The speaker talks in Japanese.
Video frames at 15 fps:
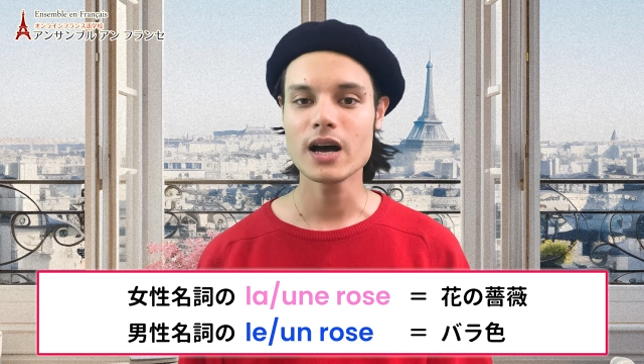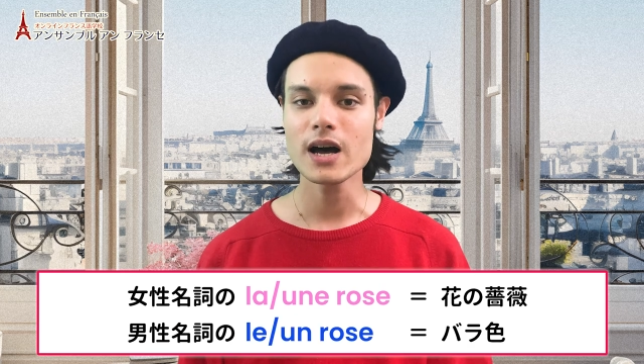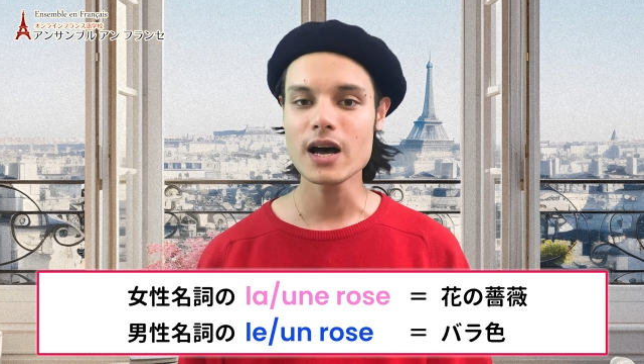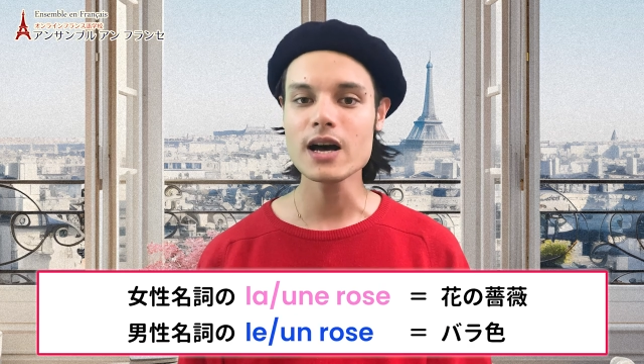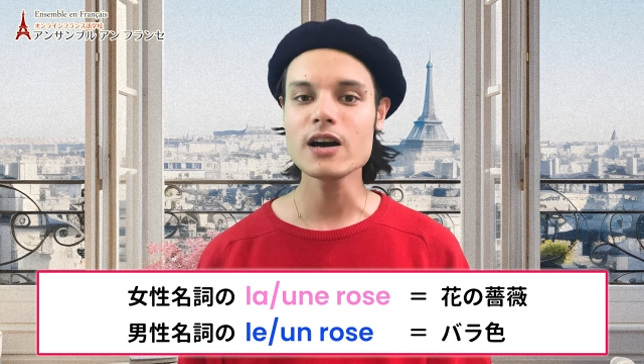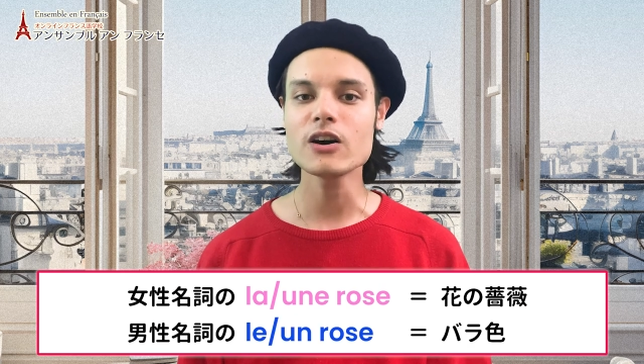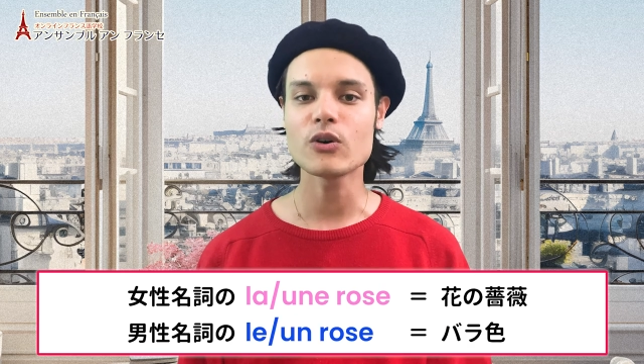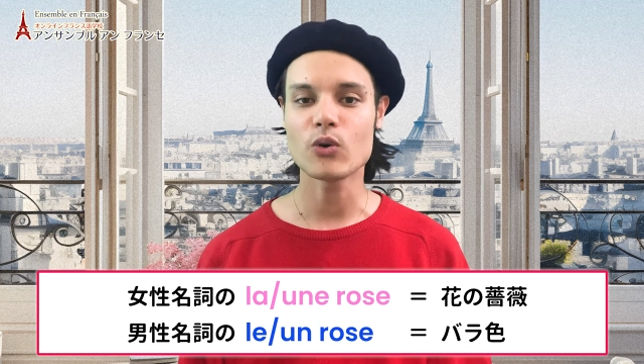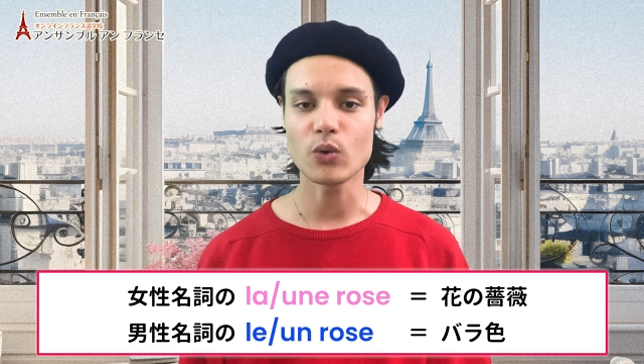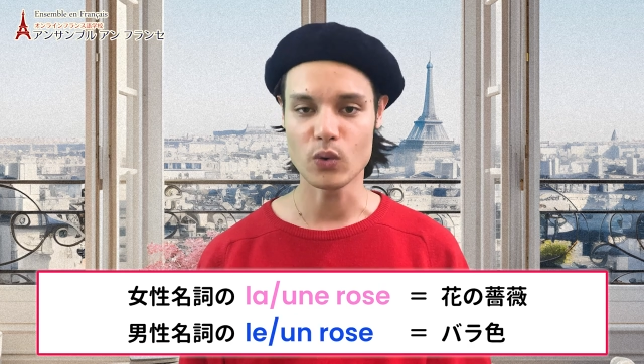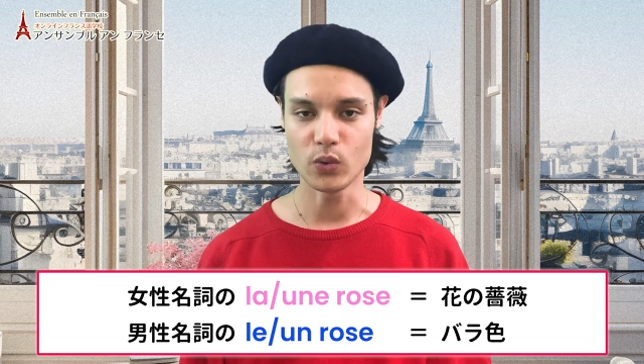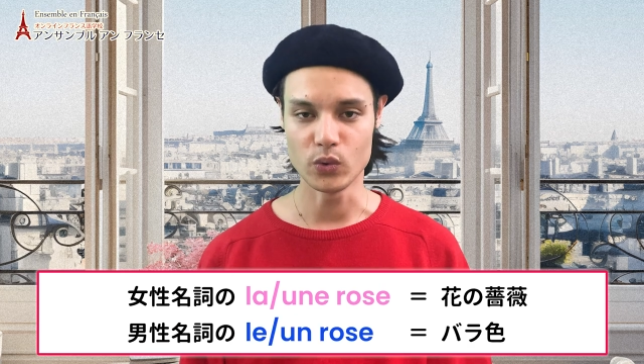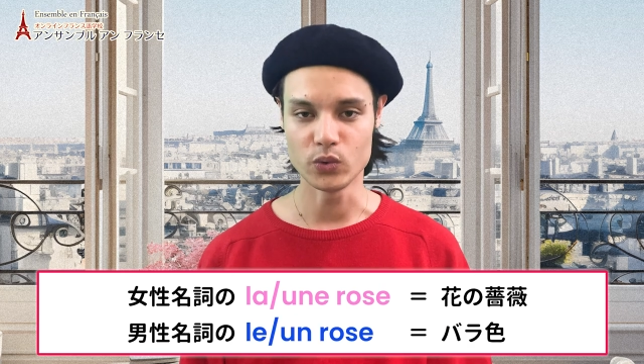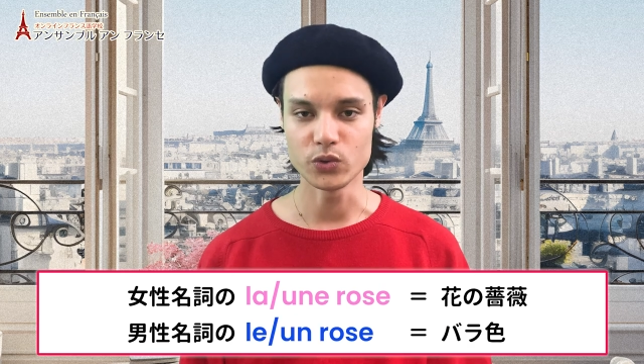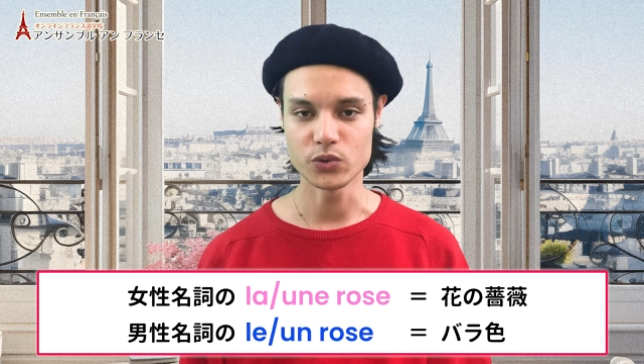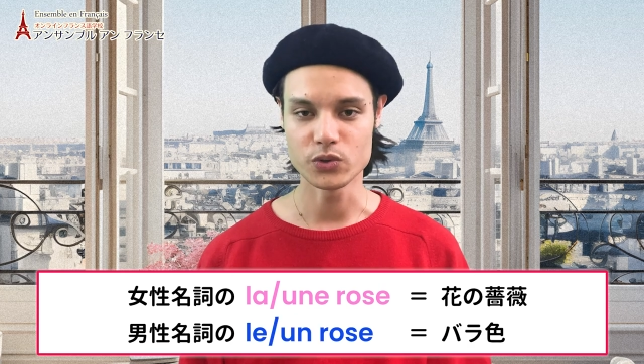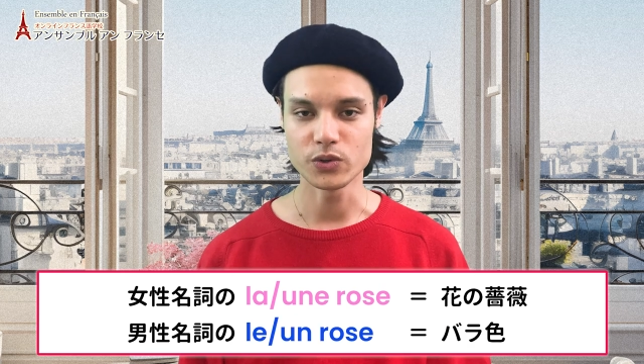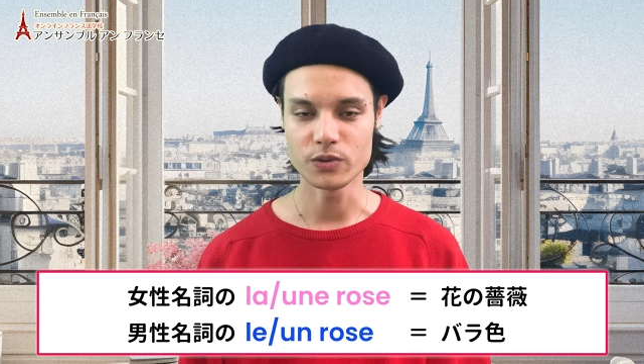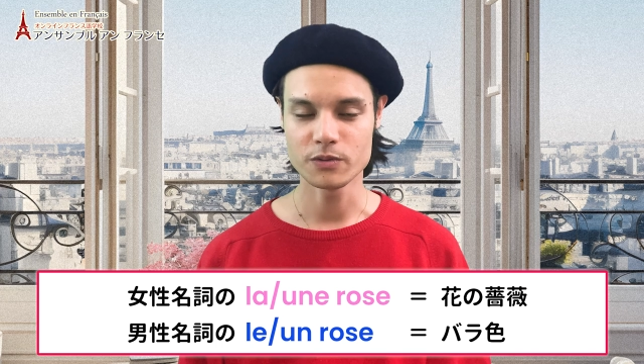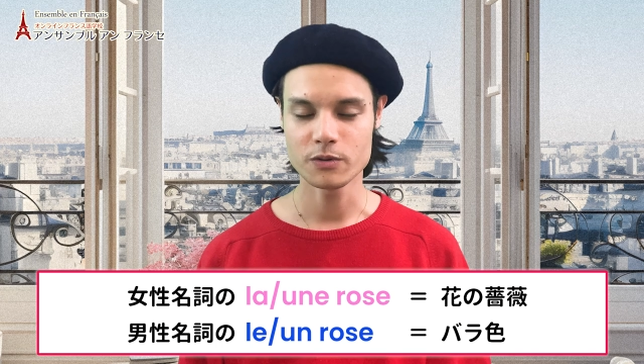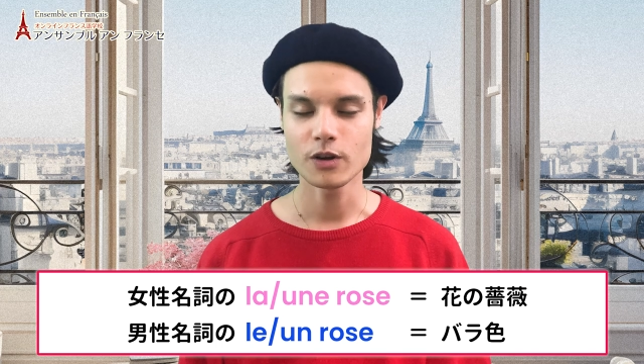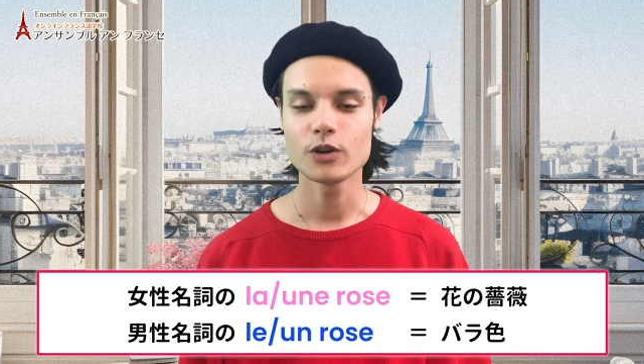un rose
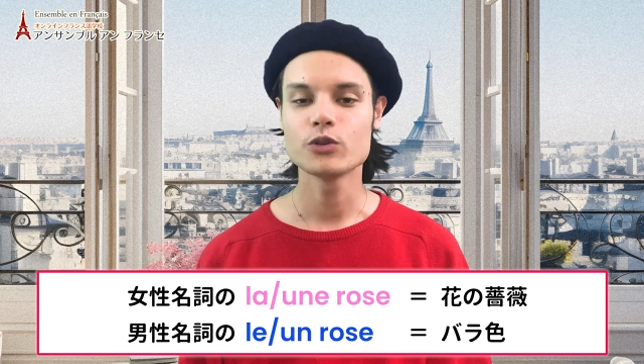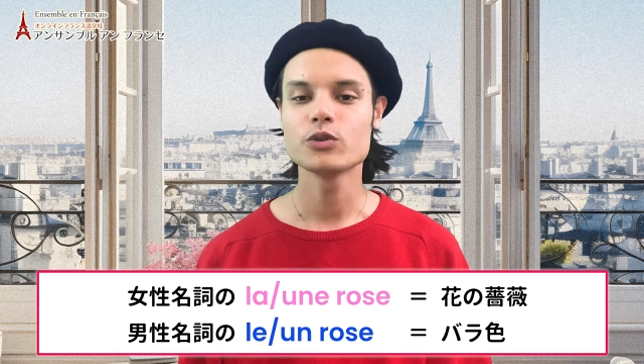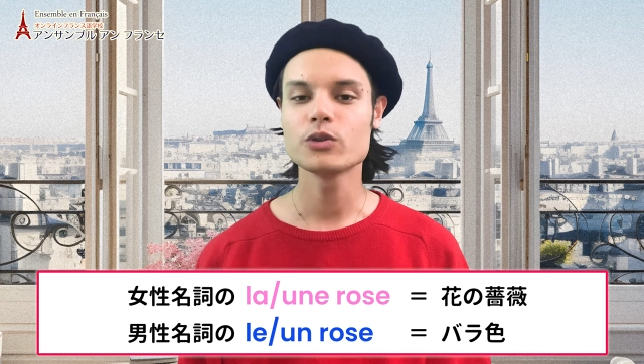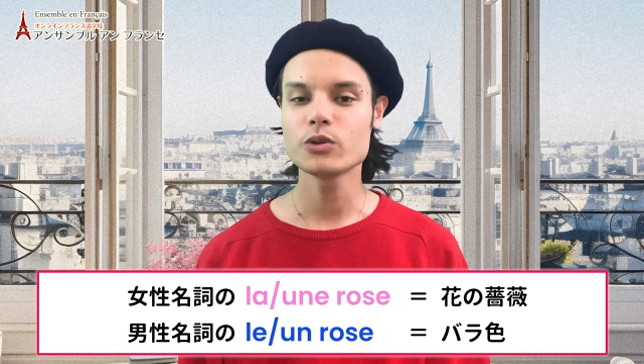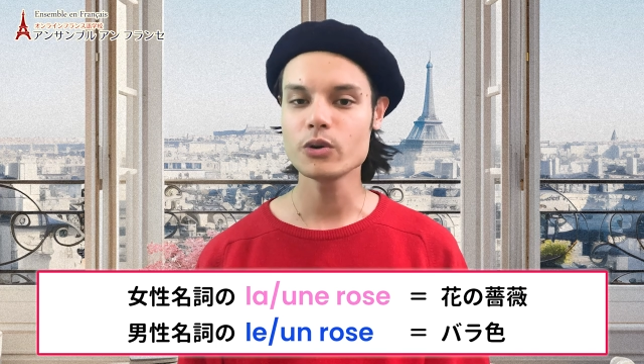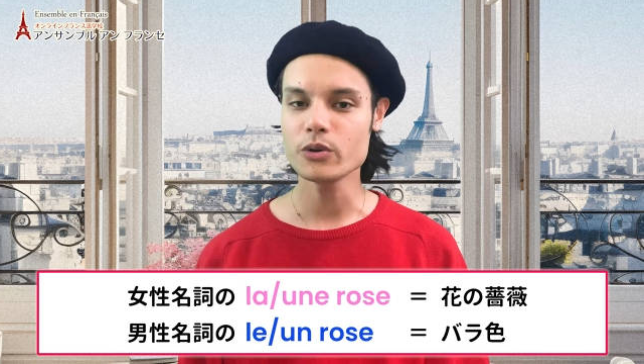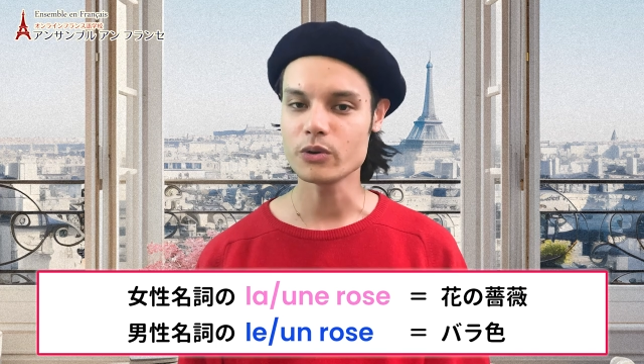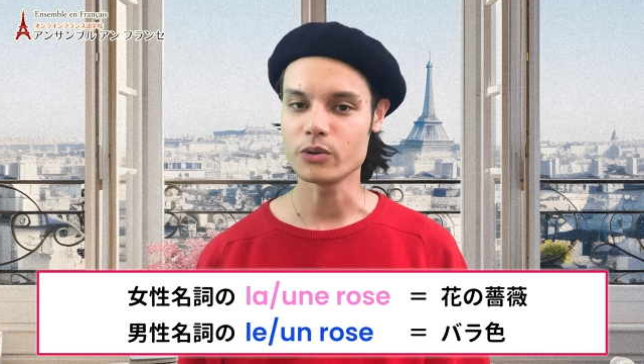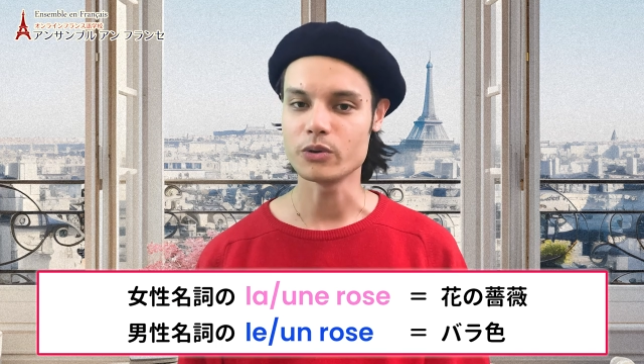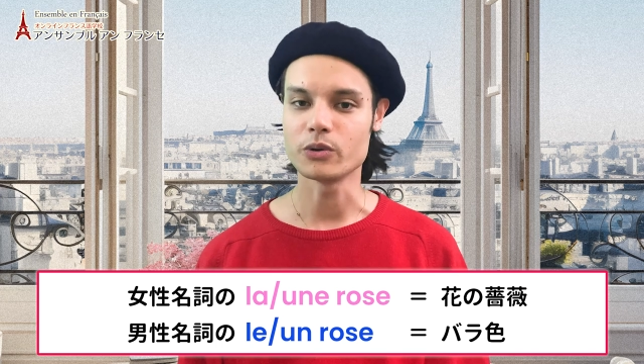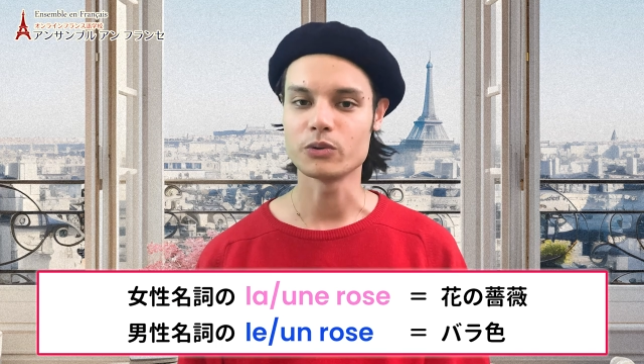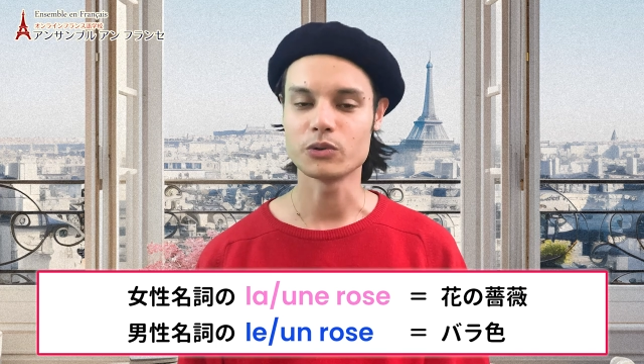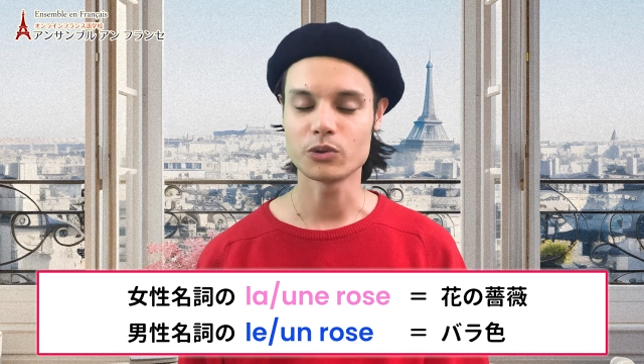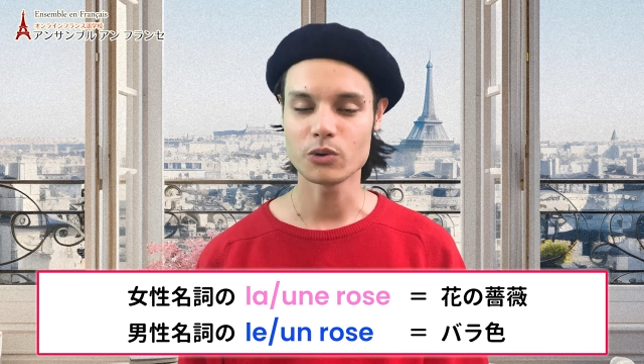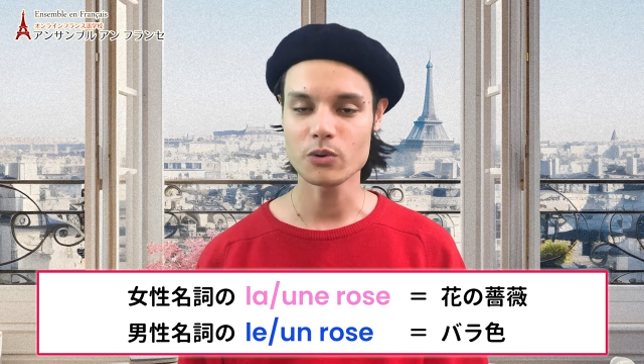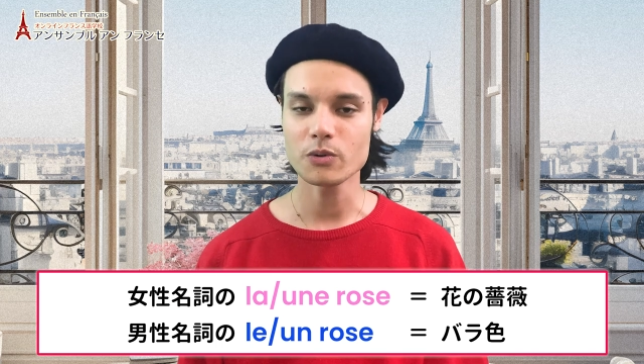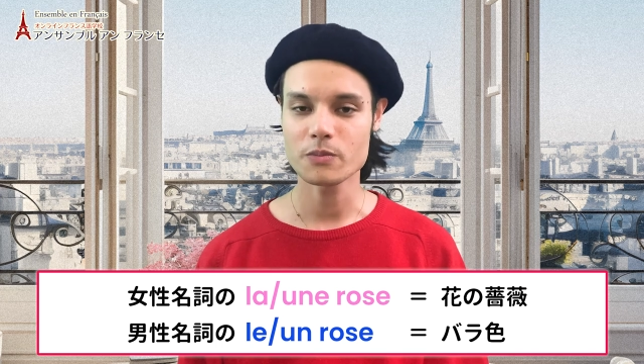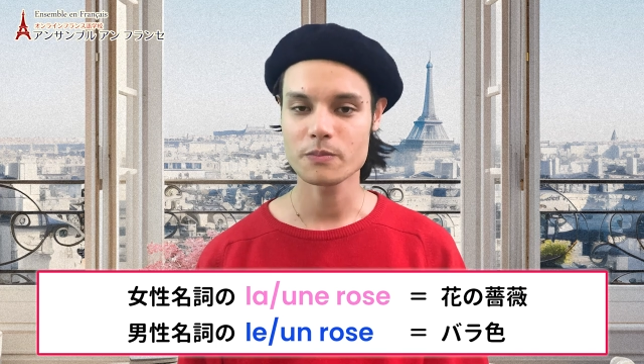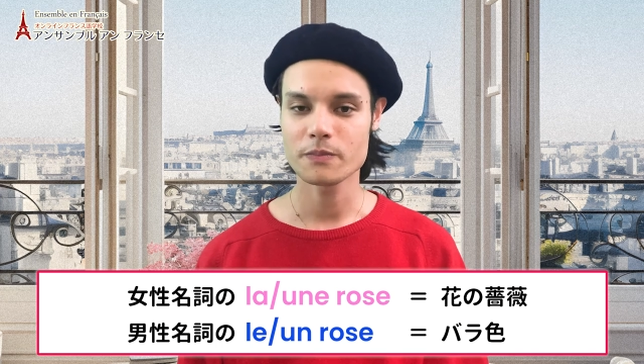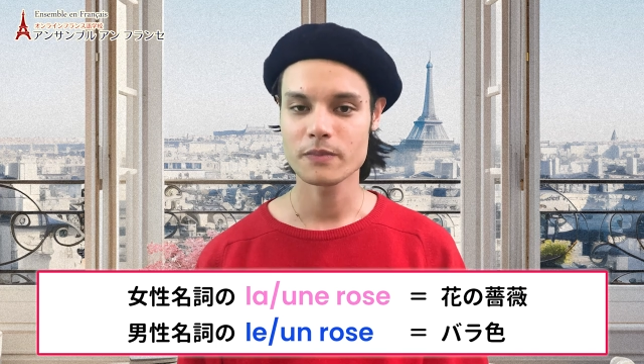というと